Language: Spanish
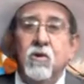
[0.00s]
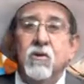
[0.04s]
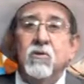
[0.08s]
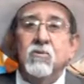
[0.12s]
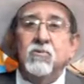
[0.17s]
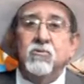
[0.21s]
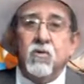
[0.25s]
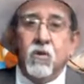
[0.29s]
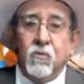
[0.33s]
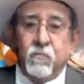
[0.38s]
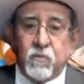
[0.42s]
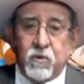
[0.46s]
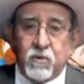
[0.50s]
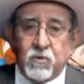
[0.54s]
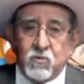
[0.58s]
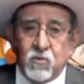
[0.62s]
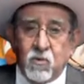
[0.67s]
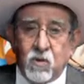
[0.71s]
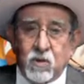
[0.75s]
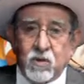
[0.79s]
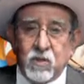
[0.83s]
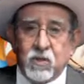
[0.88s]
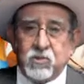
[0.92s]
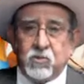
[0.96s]
Soy el
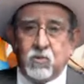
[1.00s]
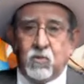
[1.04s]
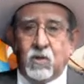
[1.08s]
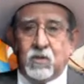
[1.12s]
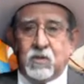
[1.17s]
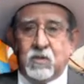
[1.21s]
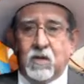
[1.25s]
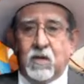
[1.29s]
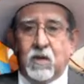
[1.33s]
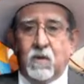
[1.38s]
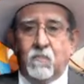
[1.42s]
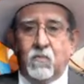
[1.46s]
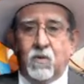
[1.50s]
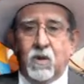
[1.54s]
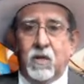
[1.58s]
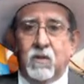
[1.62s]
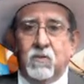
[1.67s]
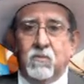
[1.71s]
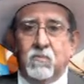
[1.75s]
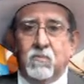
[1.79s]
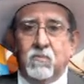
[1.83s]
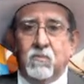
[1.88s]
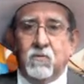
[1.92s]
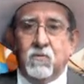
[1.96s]
profesor Ernesto Gatica
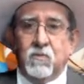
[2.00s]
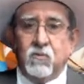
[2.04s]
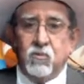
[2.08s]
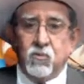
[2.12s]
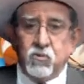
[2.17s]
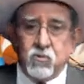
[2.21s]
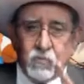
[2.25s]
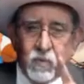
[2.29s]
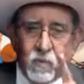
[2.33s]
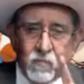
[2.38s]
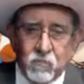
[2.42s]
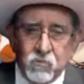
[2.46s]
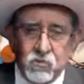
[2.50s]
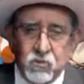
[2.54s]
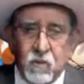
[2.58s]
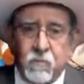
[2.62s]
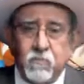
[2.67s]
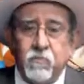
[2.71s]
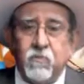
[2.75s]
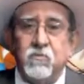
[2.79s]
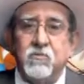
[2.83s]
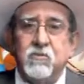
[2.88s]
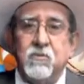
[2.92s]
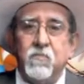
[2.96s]
Moreno. Nos vemos el
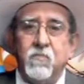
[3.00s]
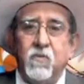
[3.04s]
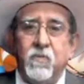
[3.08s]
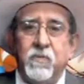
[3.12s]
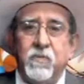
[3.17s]
próximo